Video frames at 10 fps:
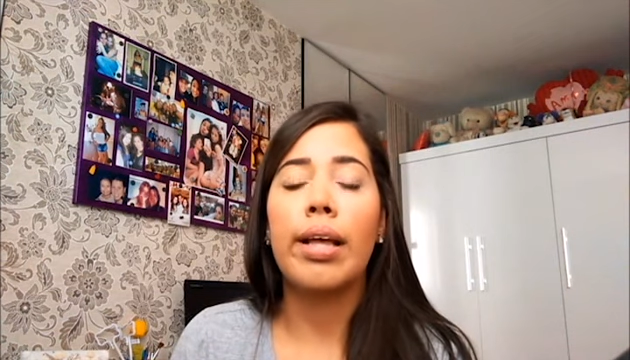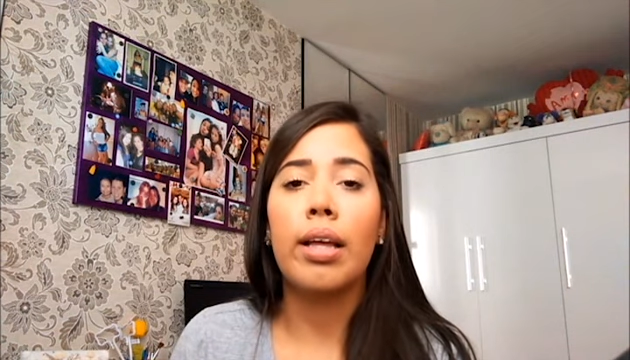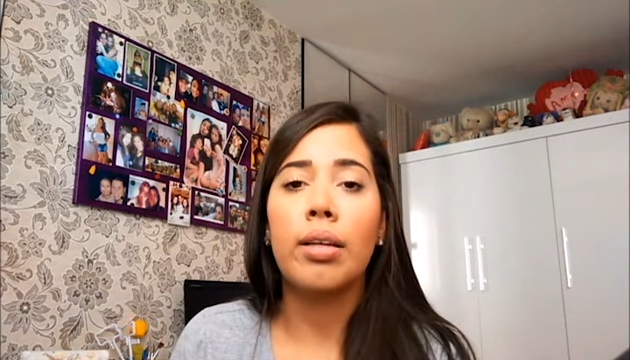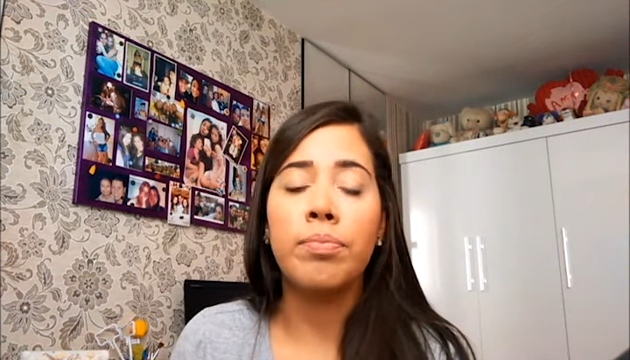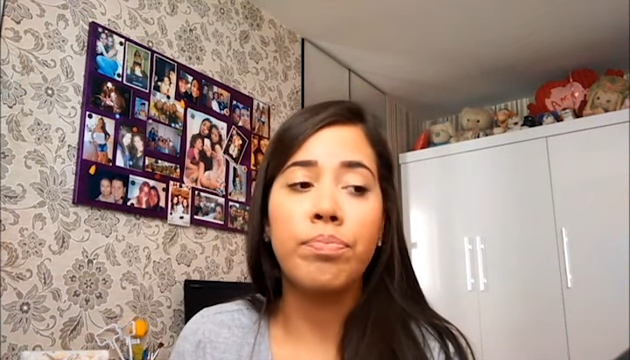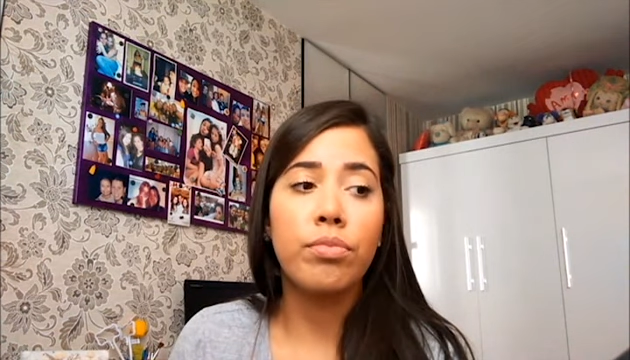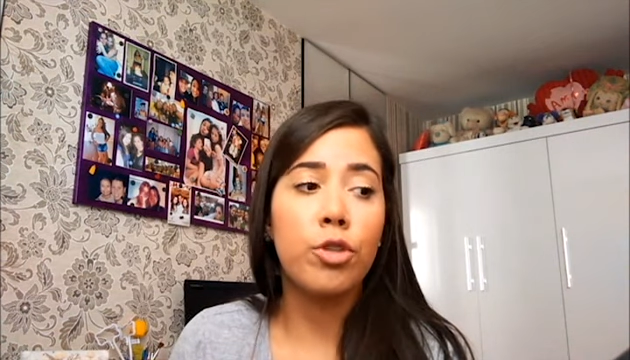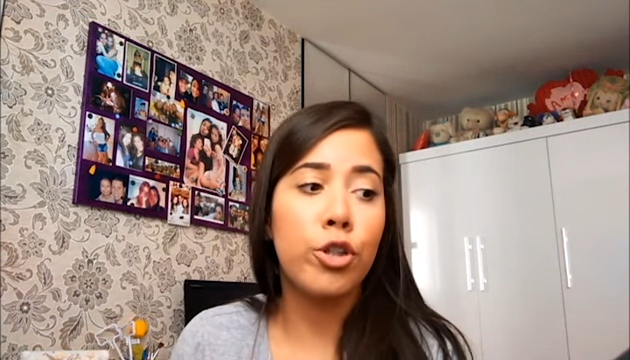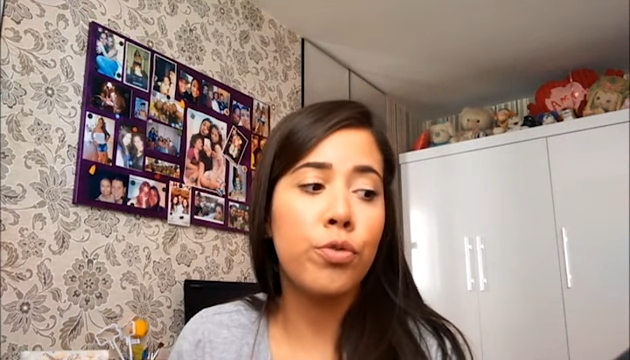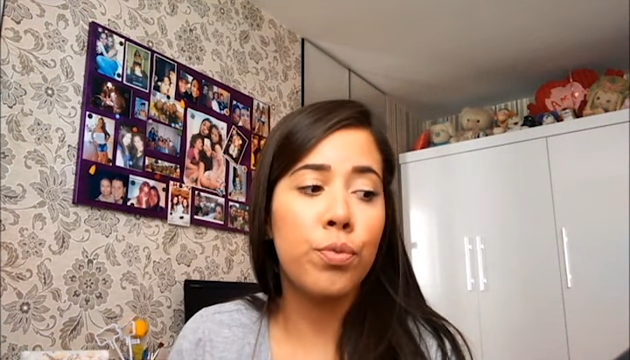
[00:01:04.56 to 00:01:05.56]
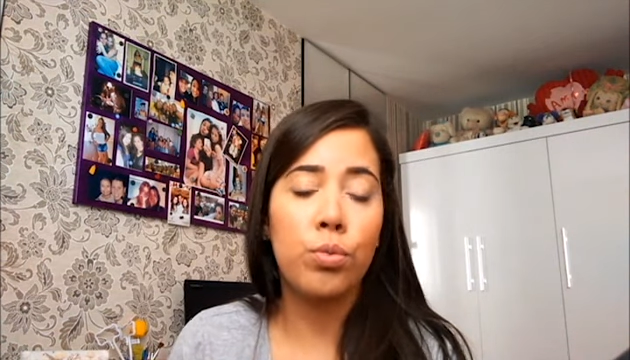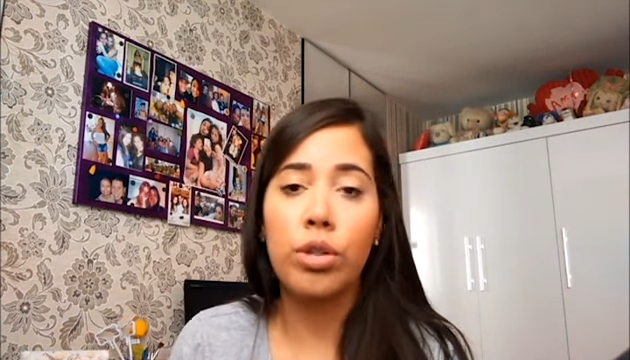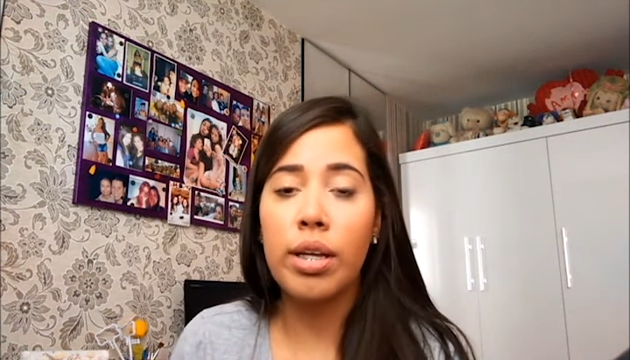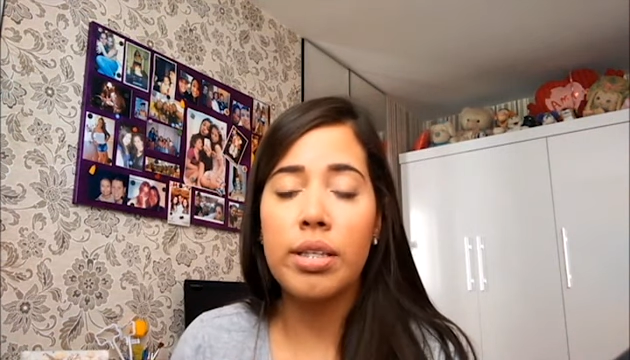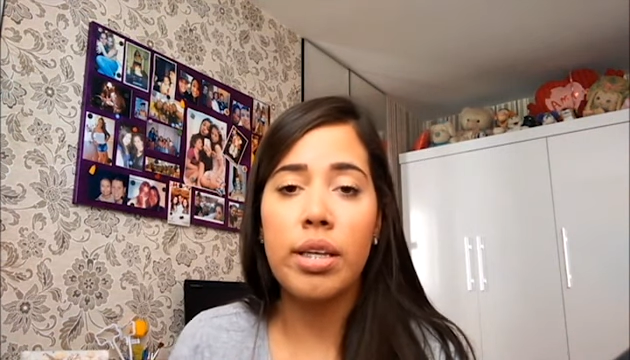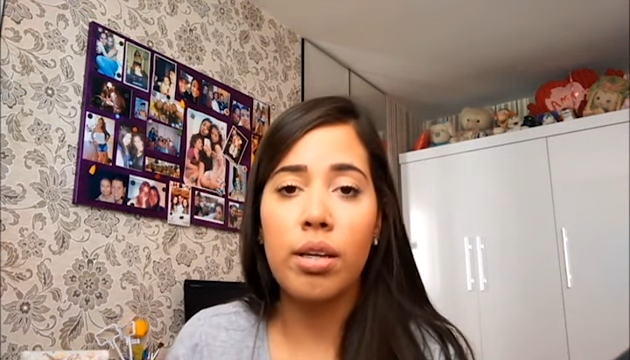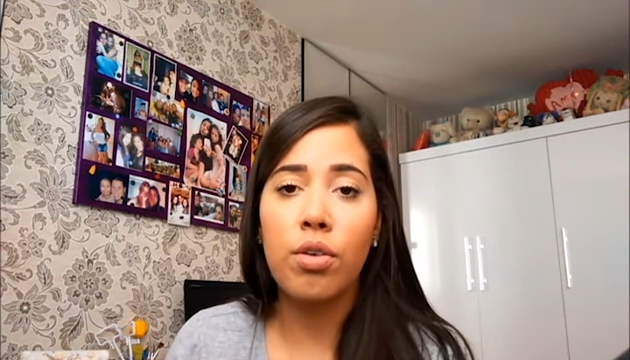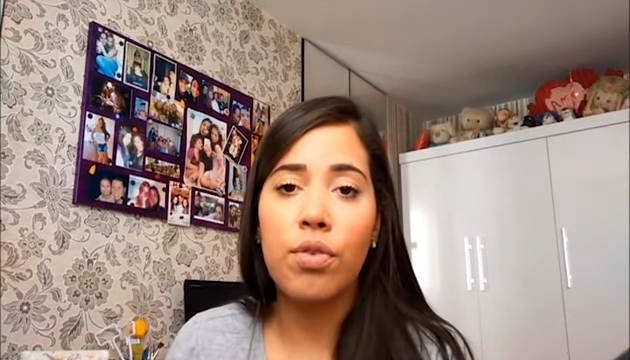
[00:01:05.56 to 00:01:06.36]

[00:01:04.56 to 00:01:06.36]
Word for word: é, todo, toda a resenha